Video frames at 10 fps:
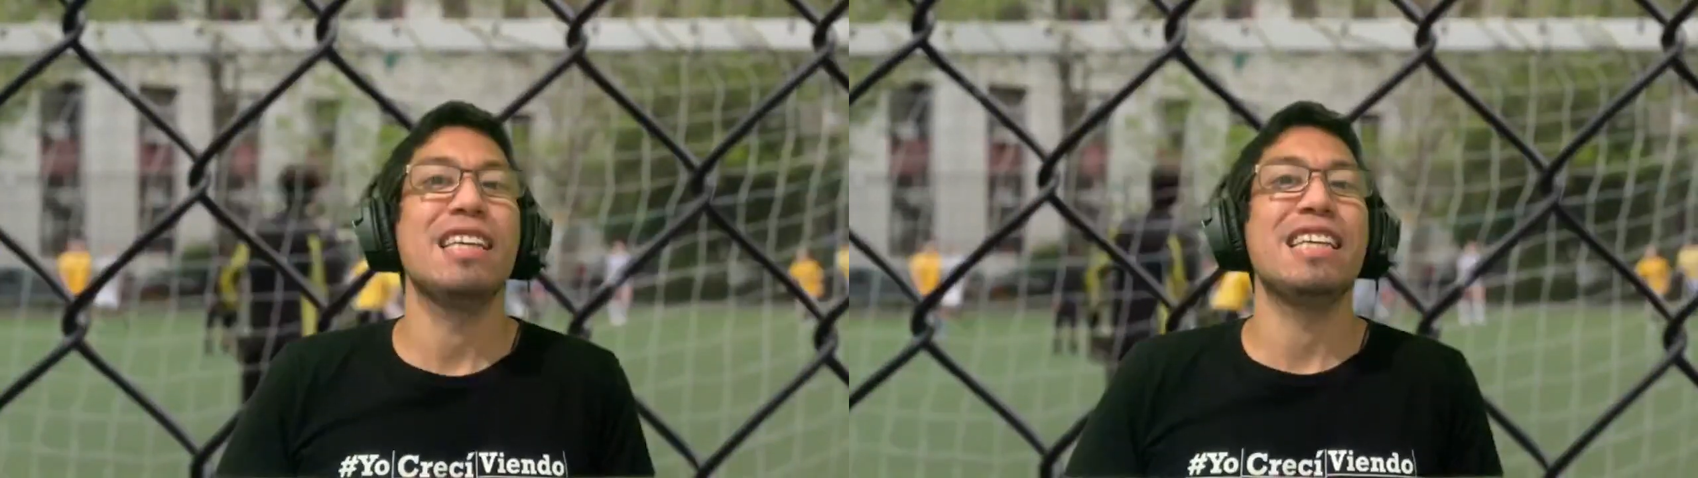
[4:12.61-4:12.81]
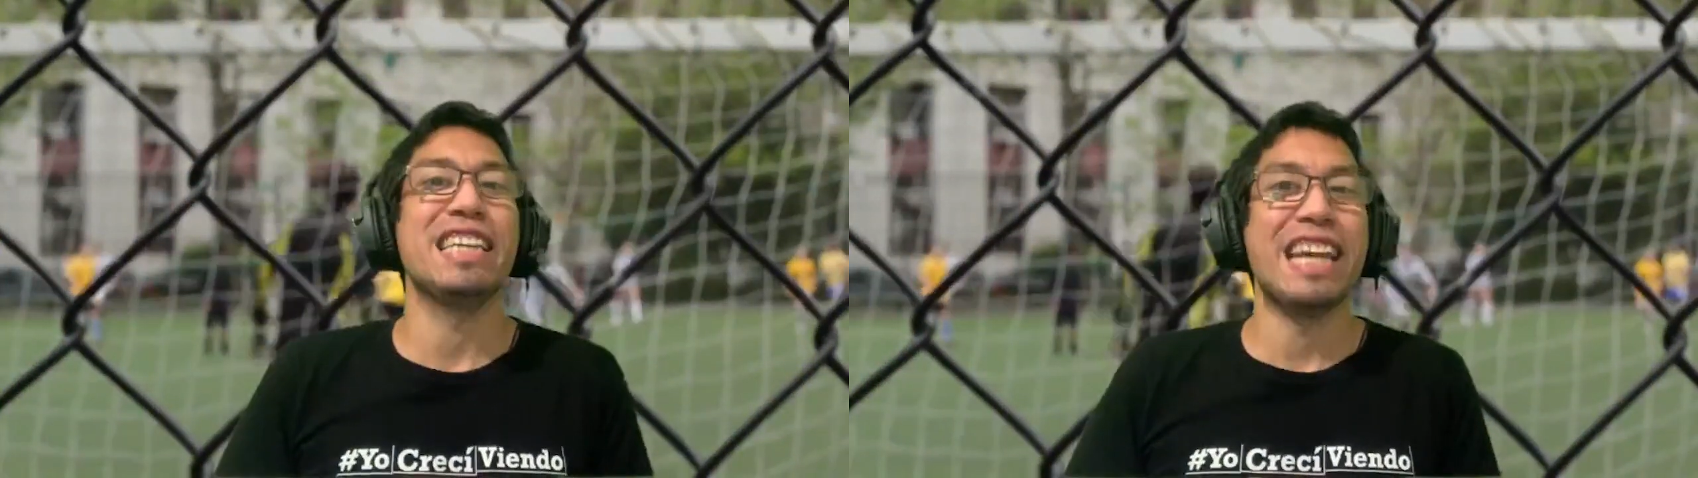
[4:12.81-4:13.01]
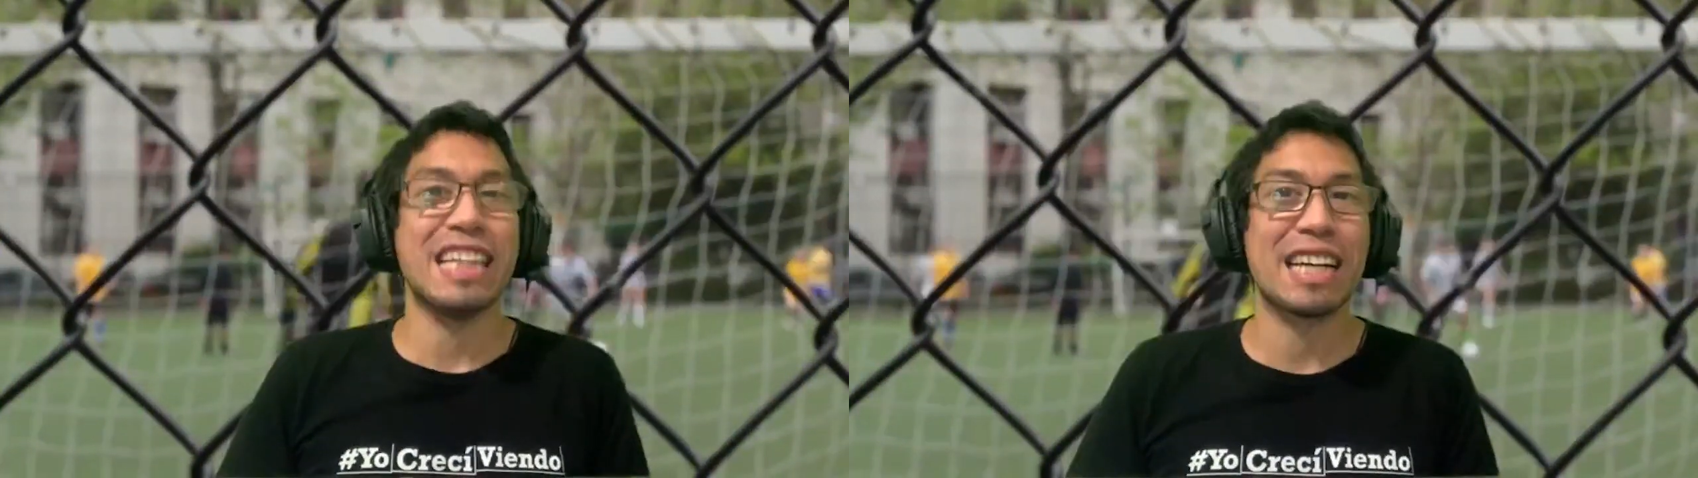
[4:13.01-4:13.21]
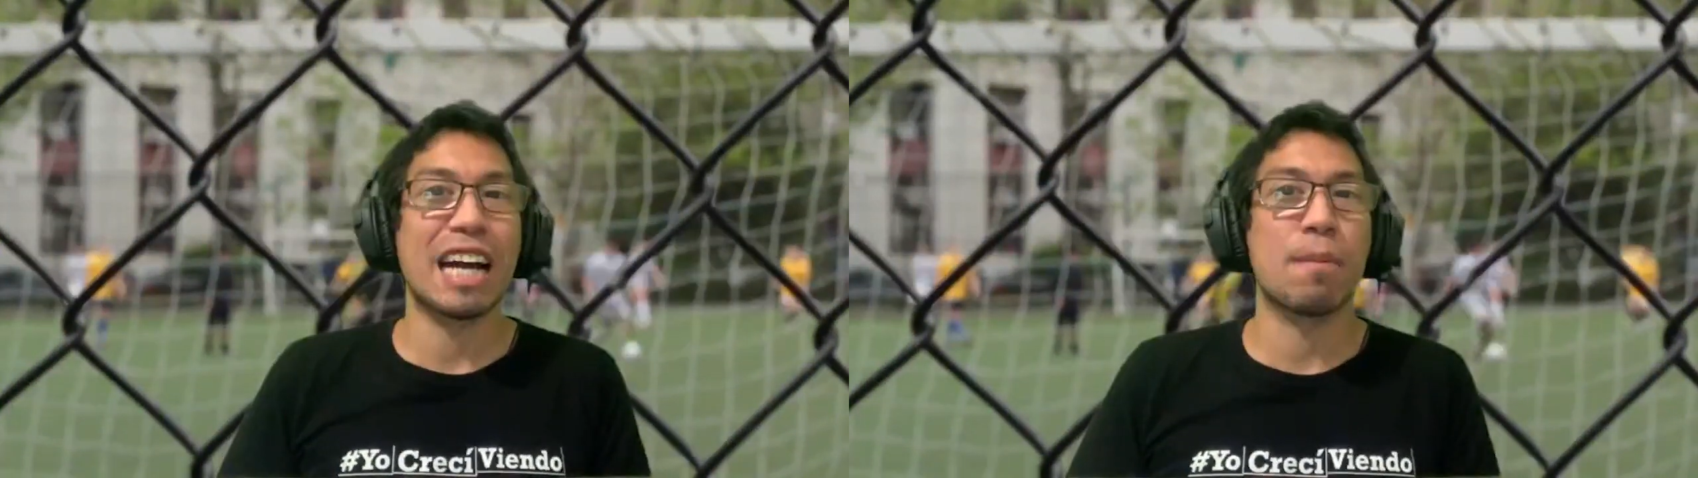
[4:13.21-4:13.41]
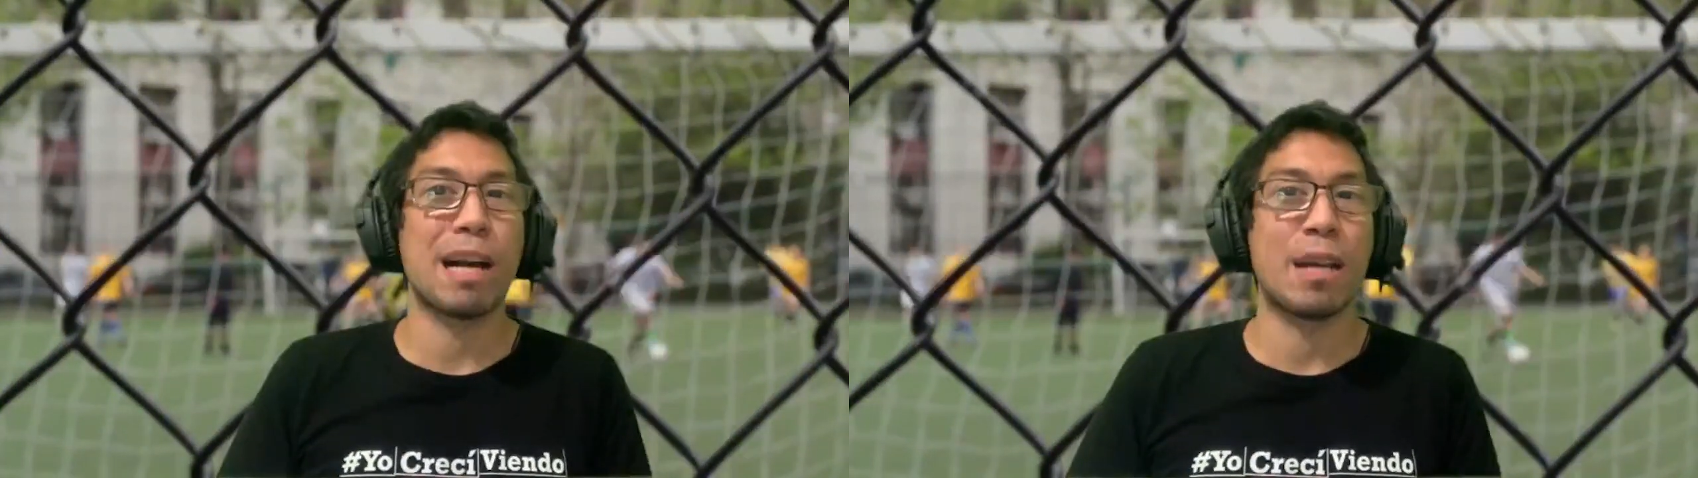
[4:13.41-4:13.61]
y
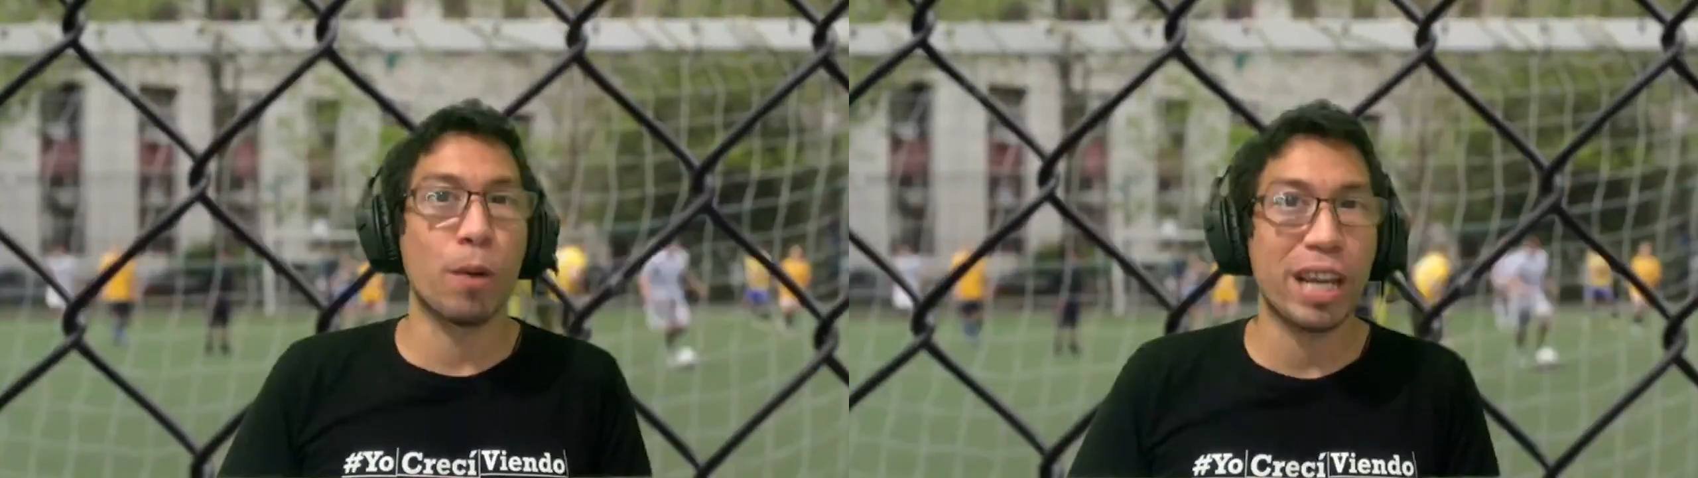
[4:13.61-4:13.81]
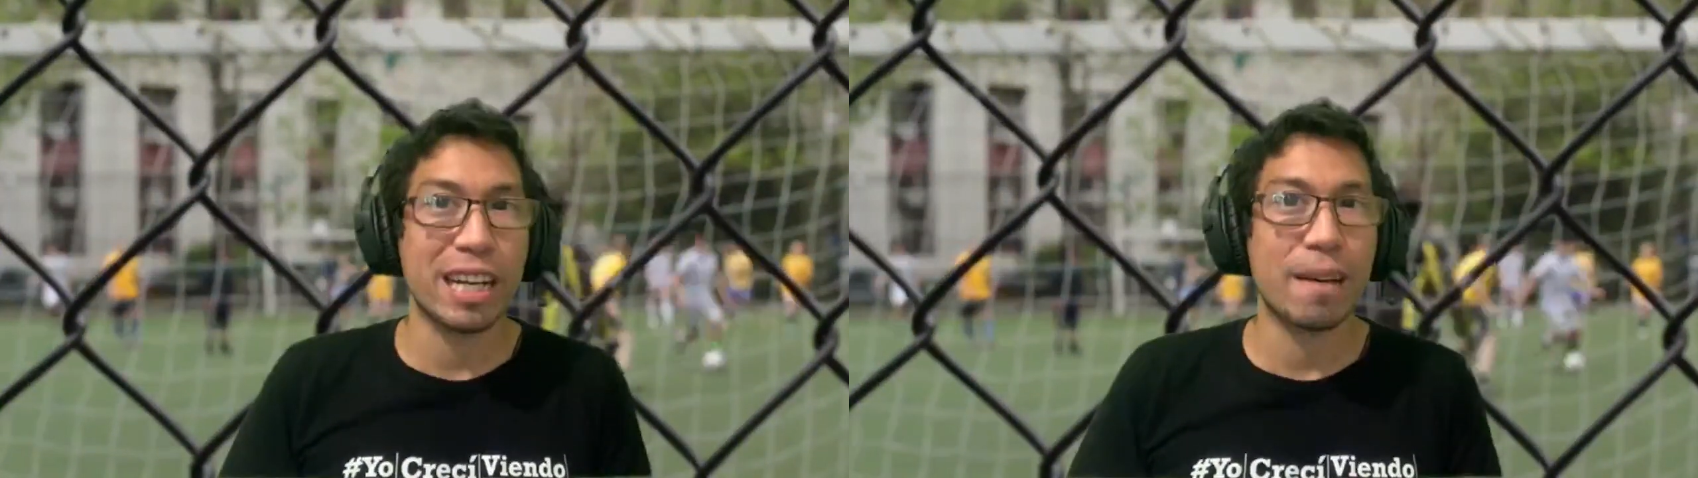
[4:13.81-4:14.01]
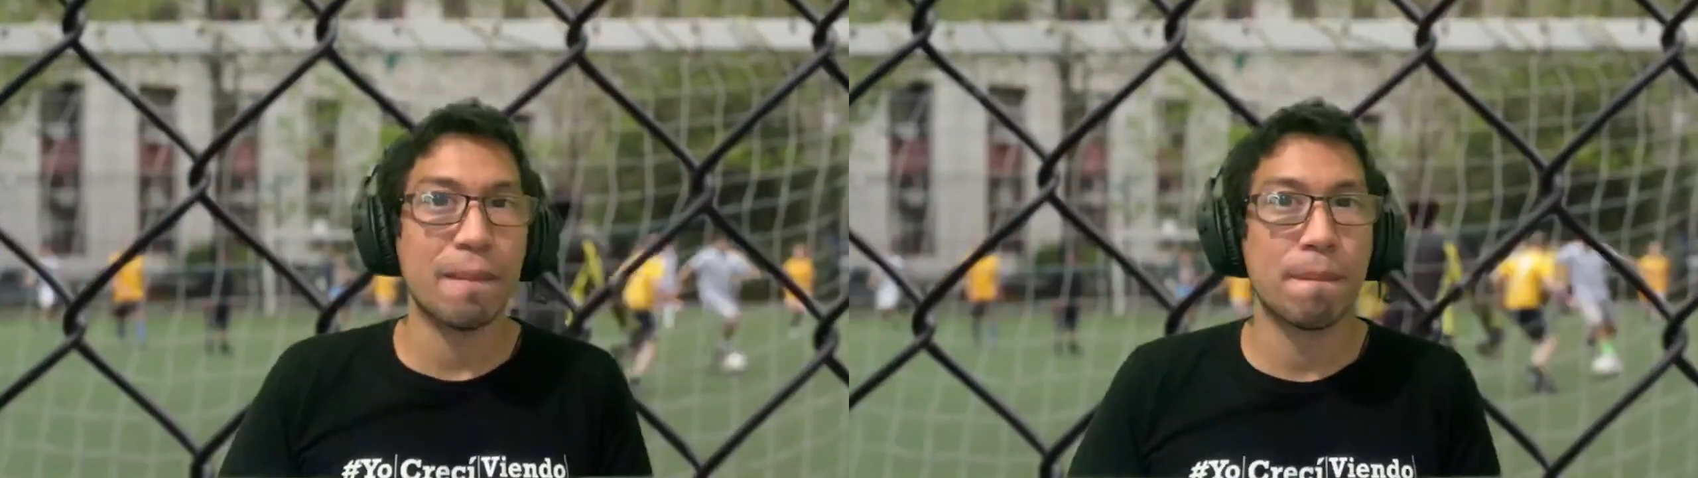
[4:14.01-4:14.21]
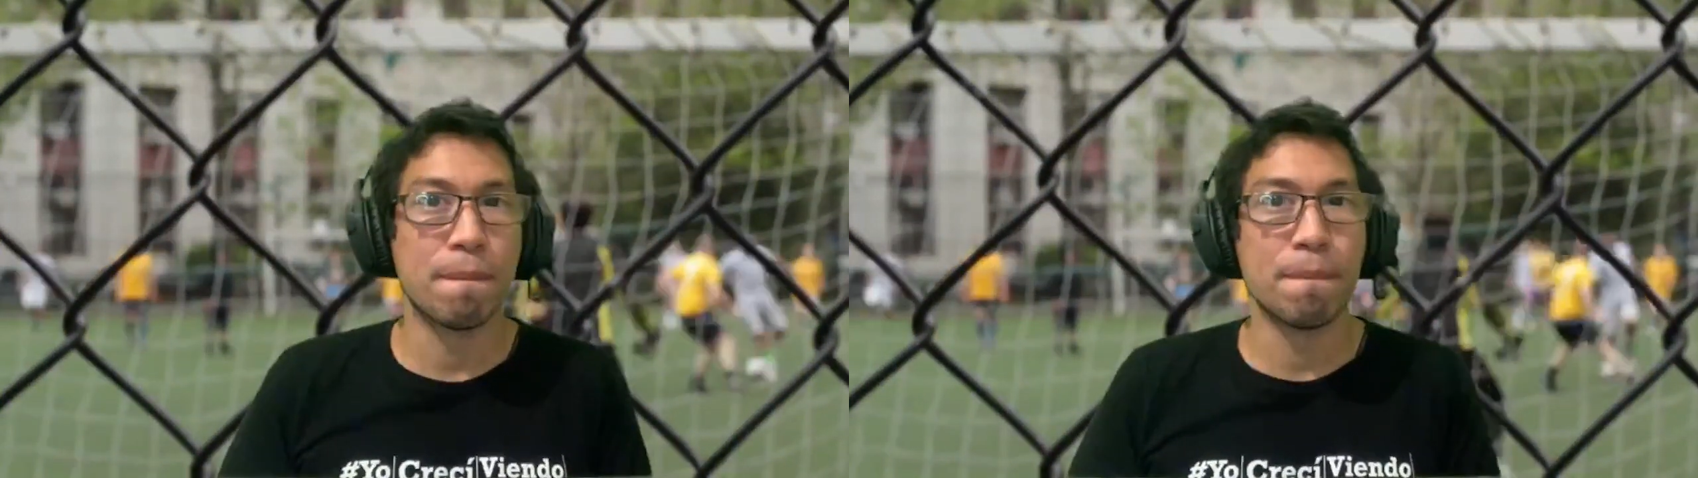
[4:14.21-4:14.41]
Edgar Balbuena.